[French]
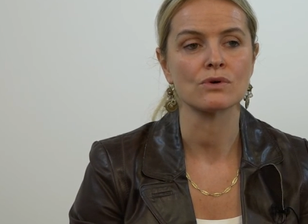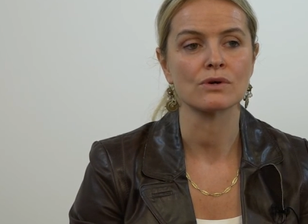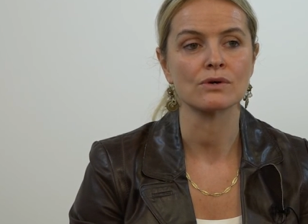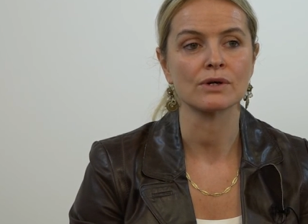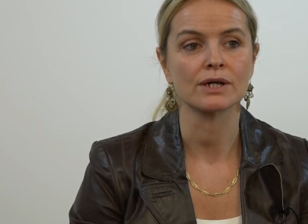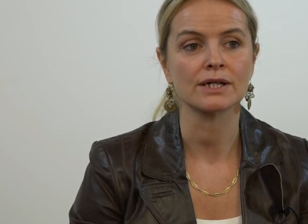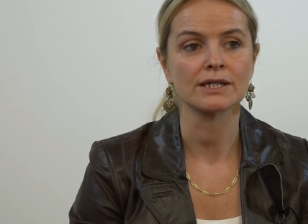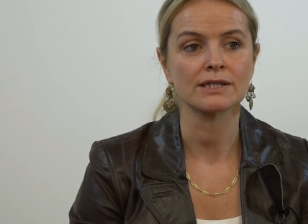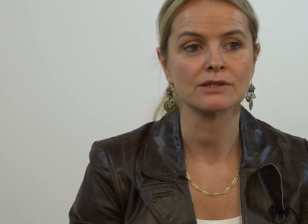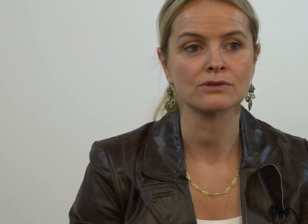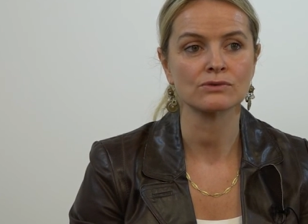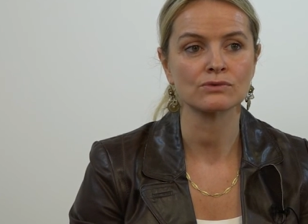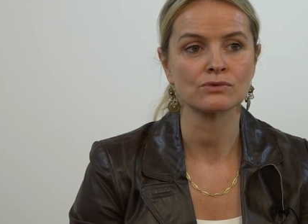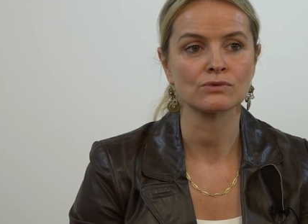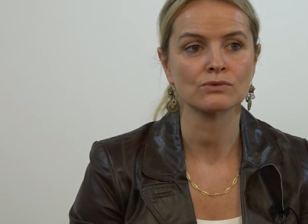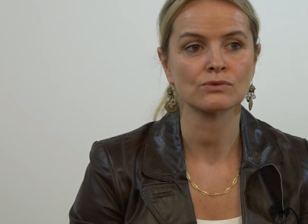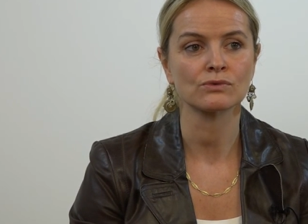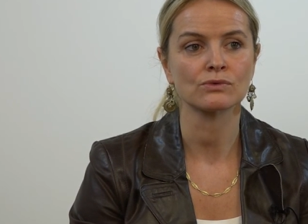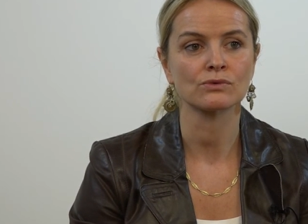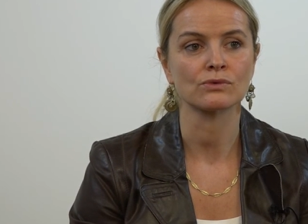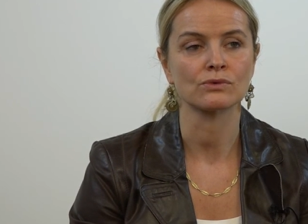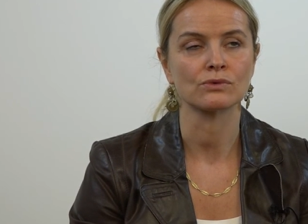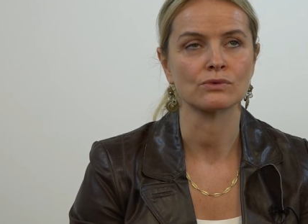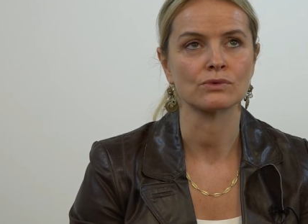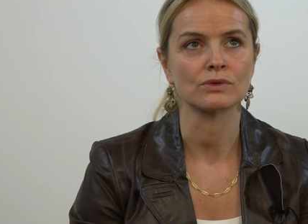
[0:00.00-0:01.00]

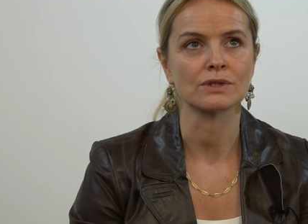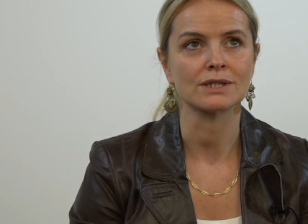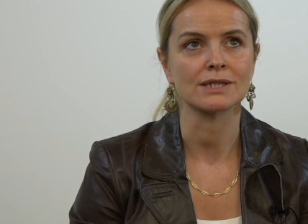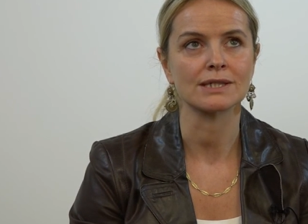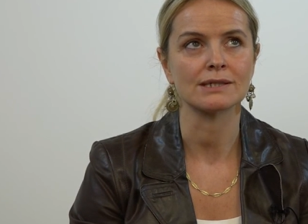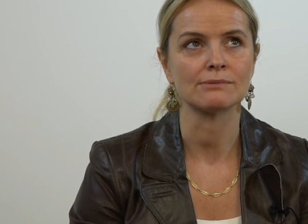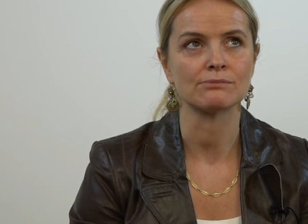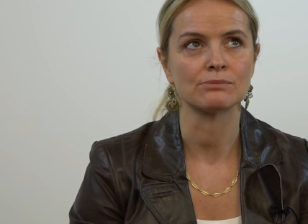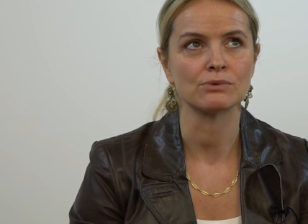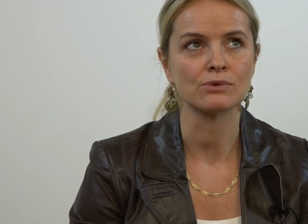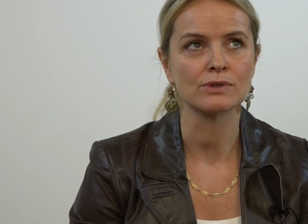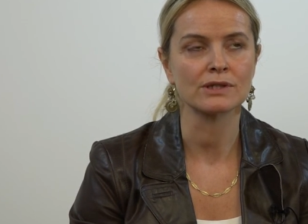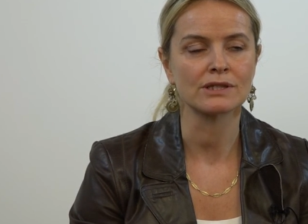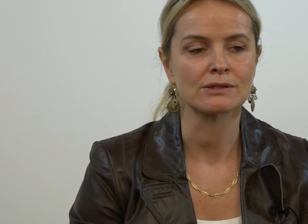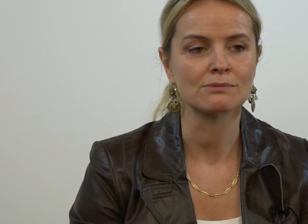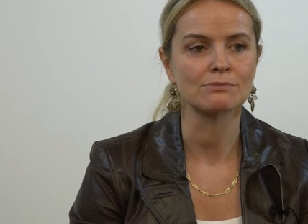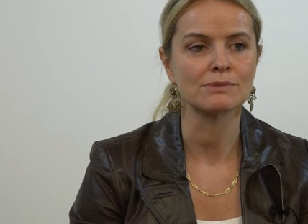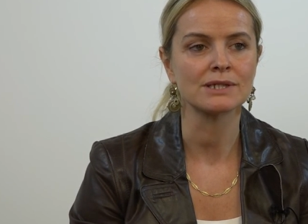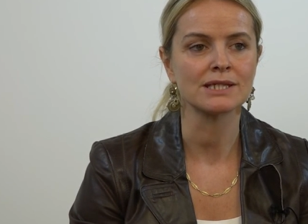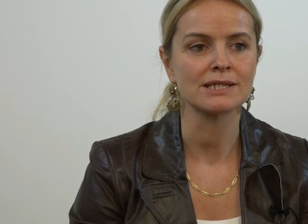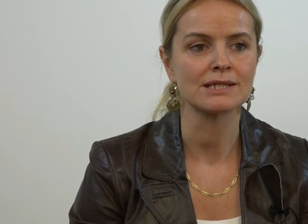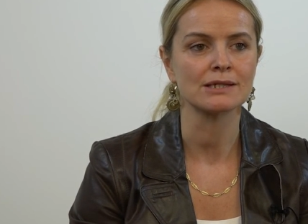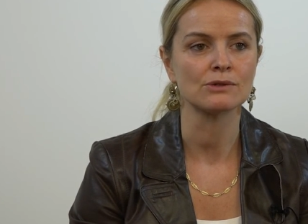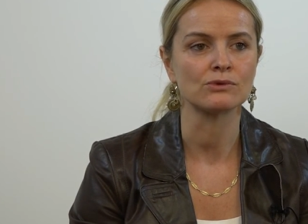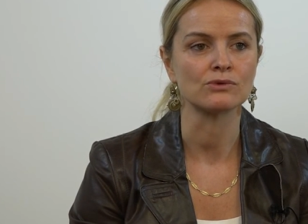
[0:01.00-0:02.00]
raison qui peut
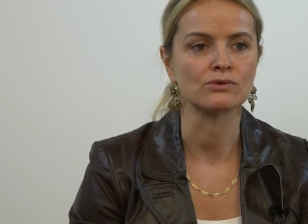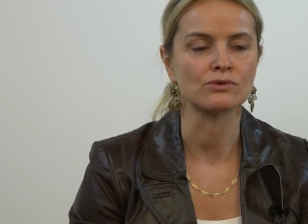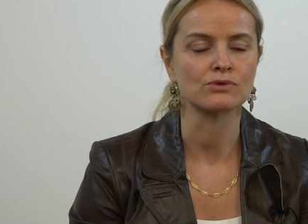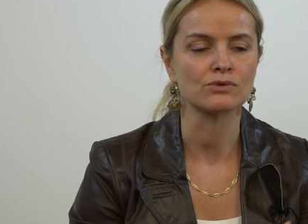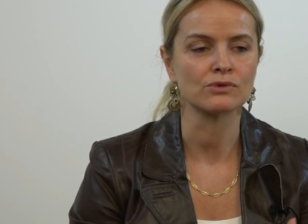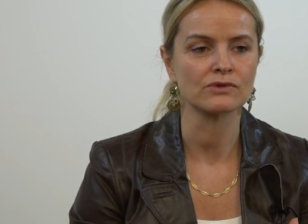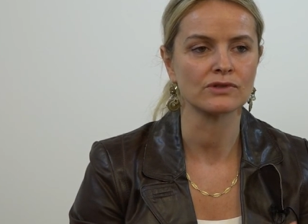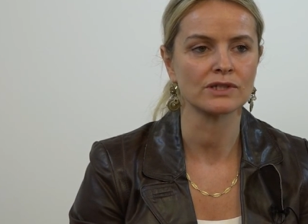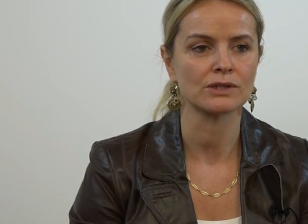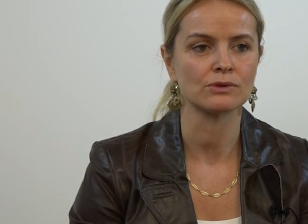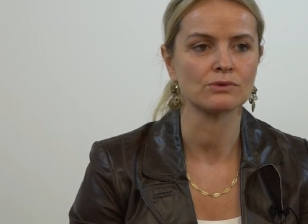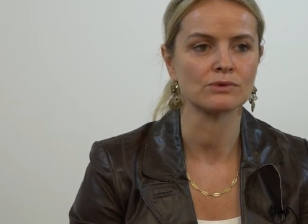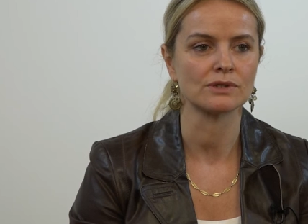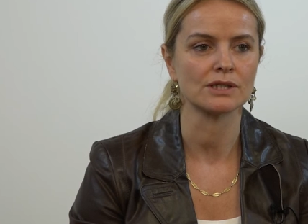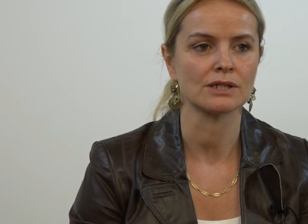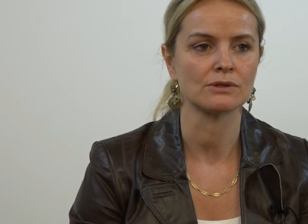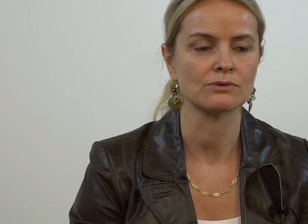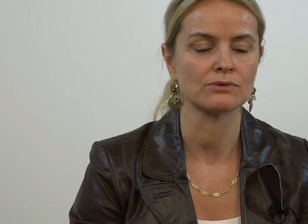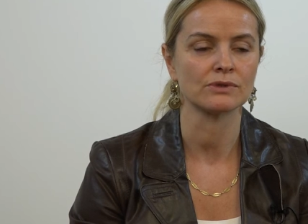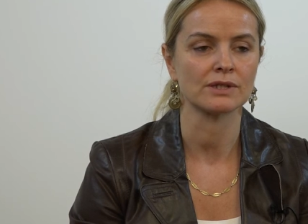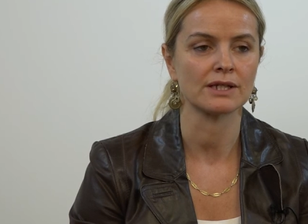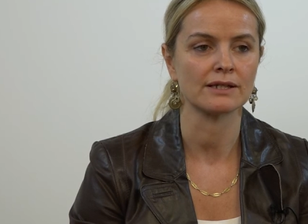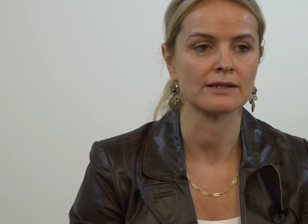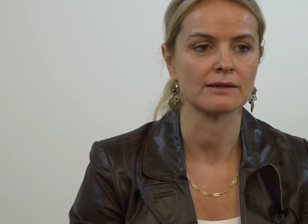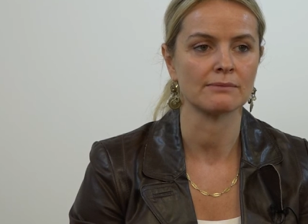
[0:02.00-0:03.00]
expliquer le succès de telle ou
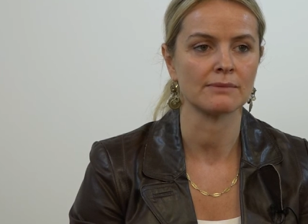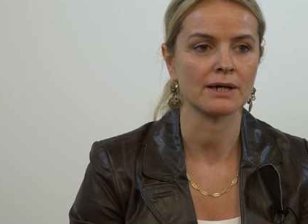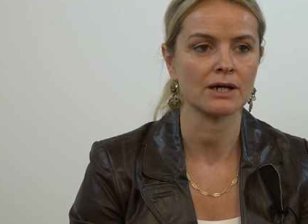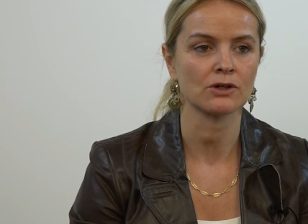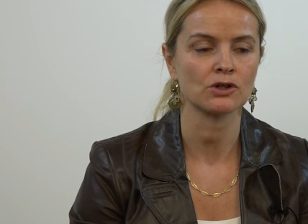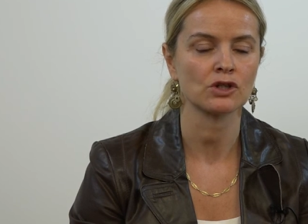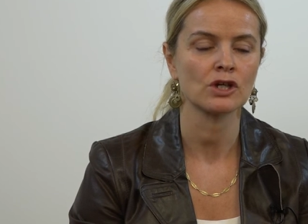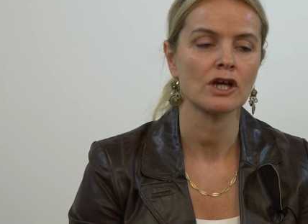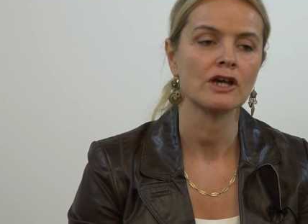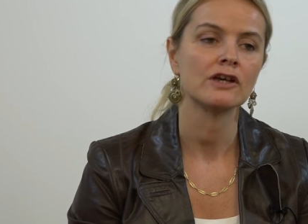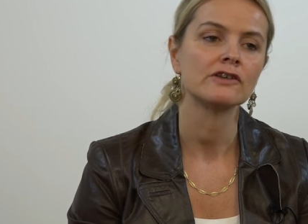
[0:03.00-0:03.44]
telle démarche,